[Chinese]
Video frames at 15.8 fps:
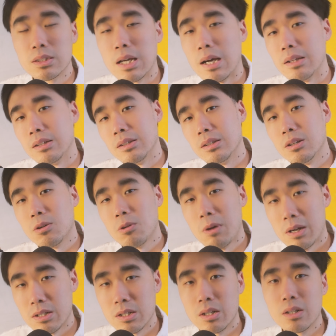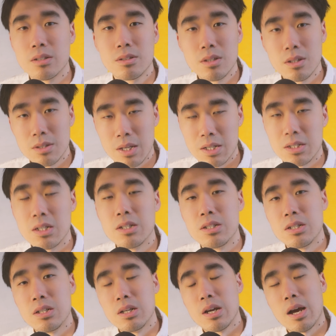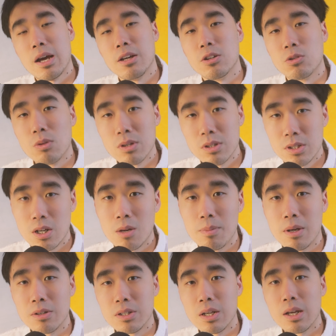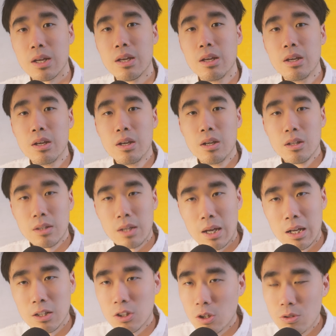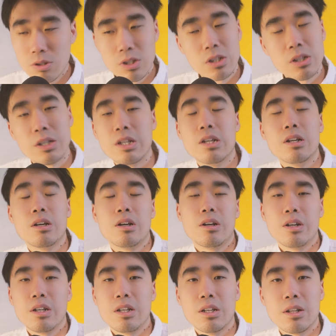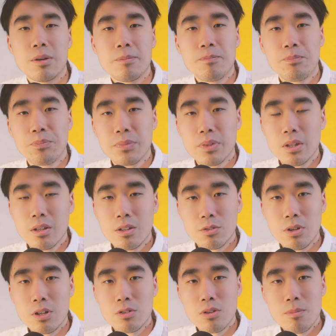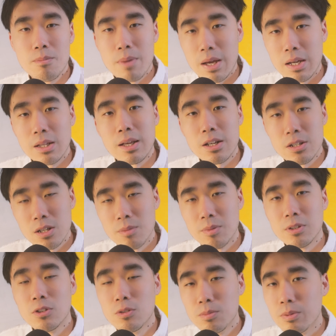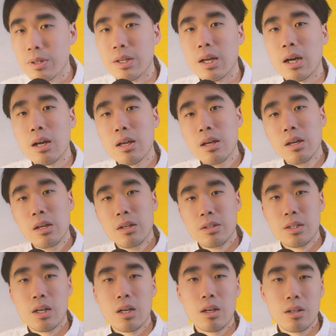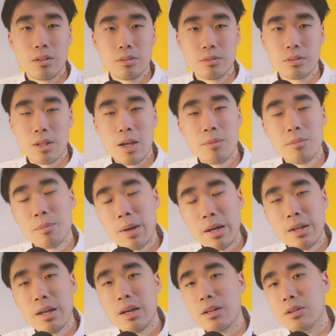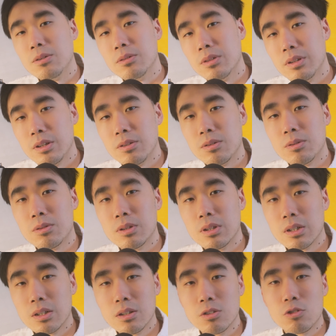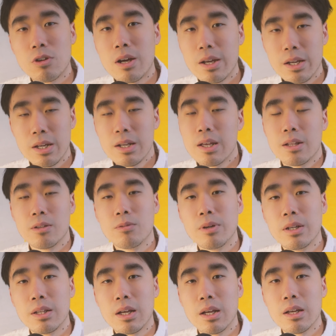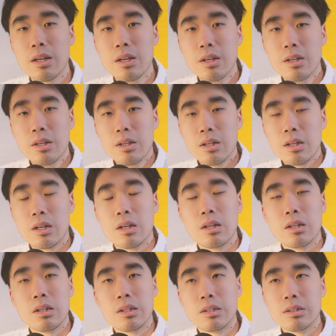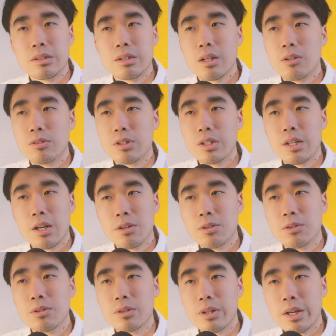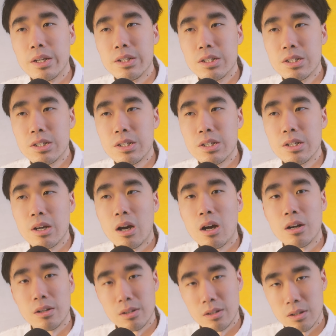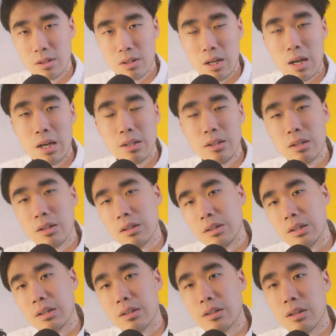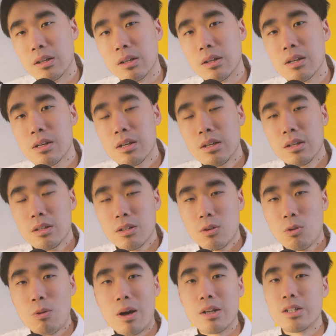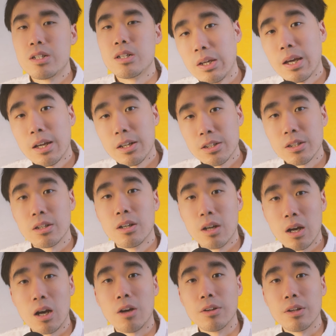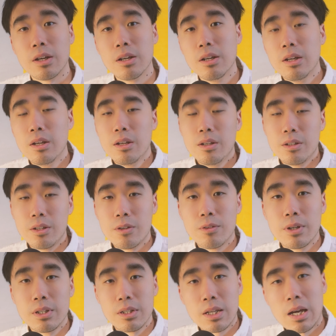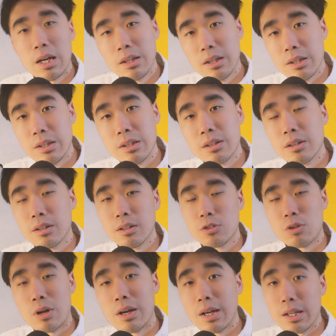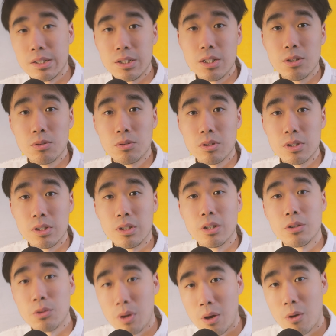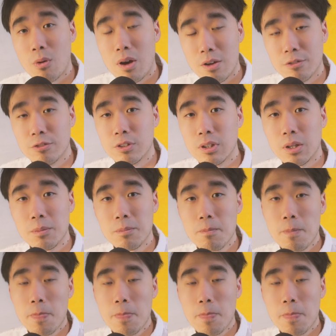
载的这个画质和色彩信息，还有光照表现，它都是因人而异的。所以说，每一台设备都不一样。像他们拍电影用的那种，或者更专业一点的微单，呃，像我之前用过的 a 7二，它的一个画质应该是更好的，因为它的一个传感器用的是一个全画幅的。